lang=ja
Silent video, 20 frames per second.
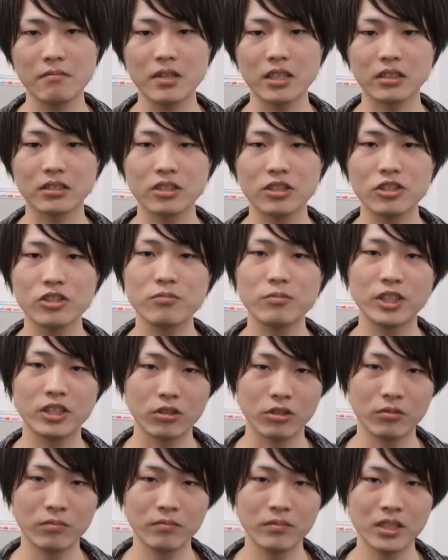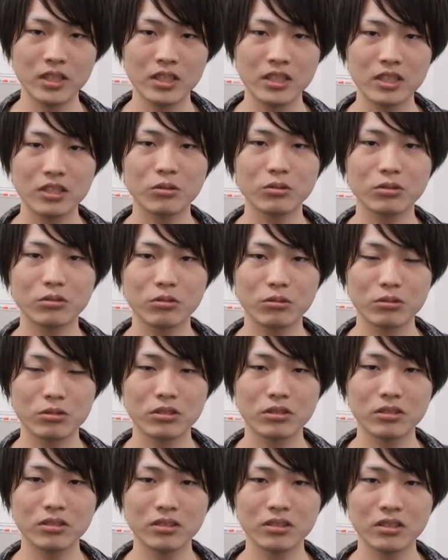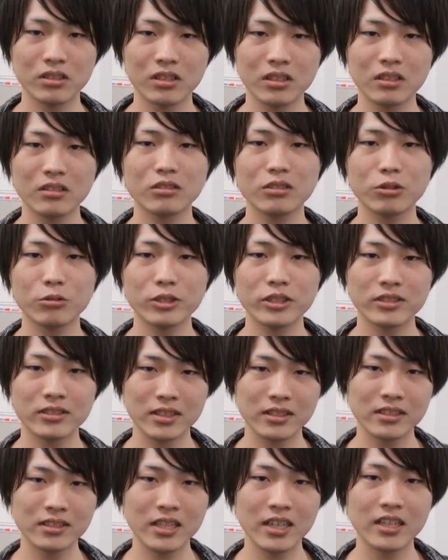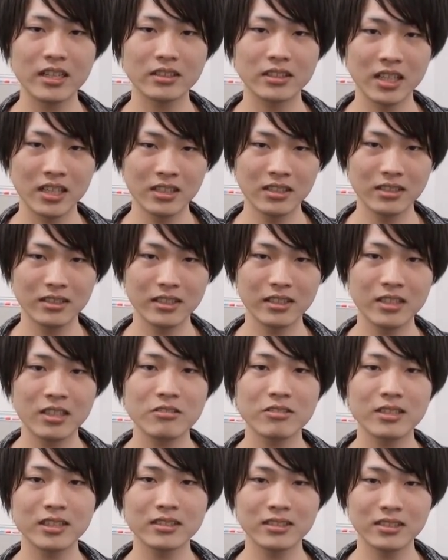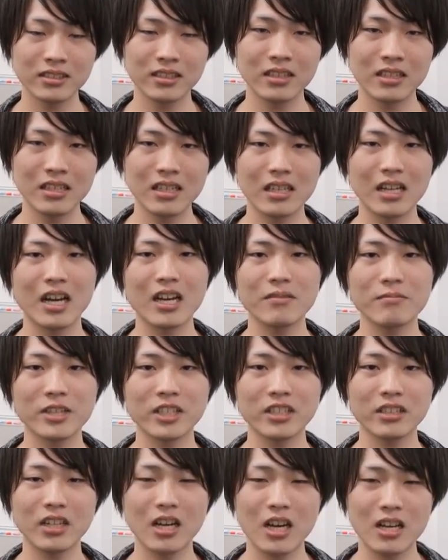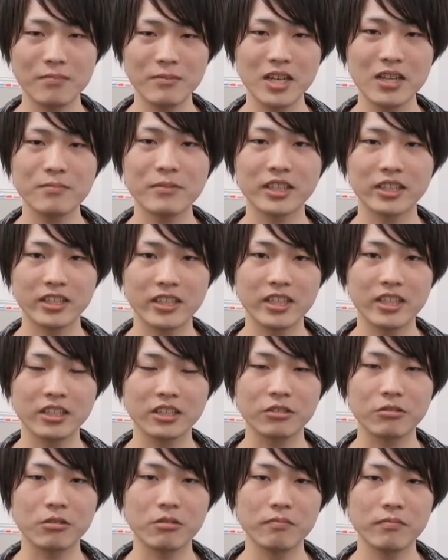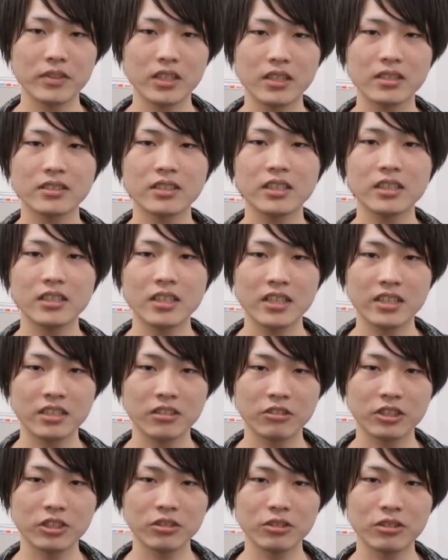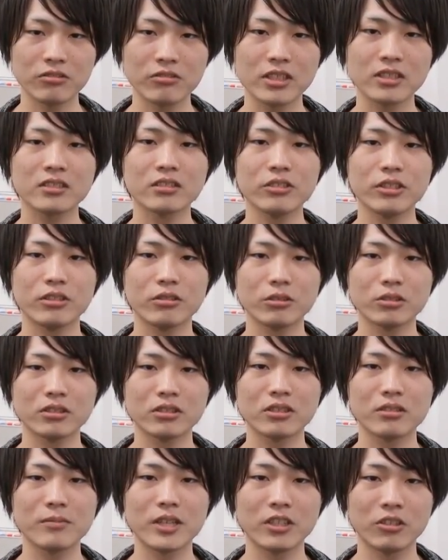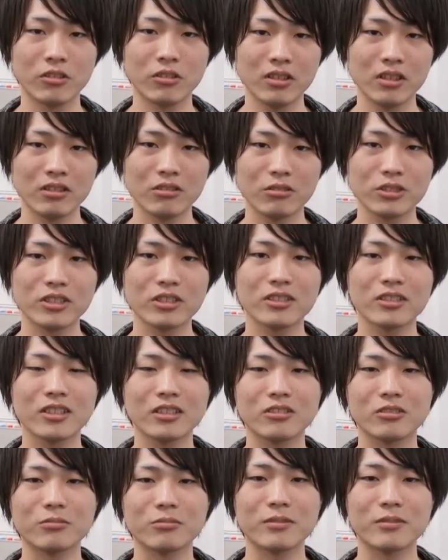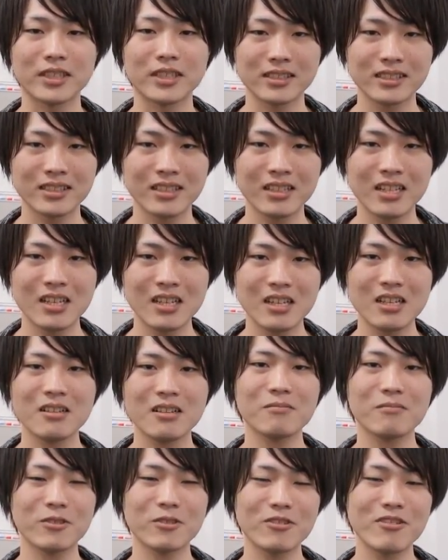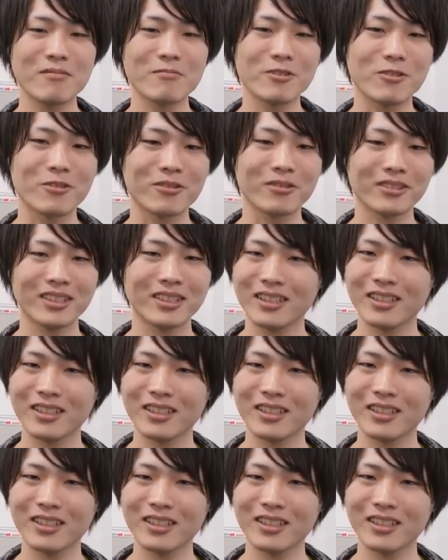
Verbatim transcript: まあ、趣味と仕事を両立させたい方でなおかつ合間に合間合間で利益を稼ぎたい人にとってはすごいおすすめのロジックだと思います僕はも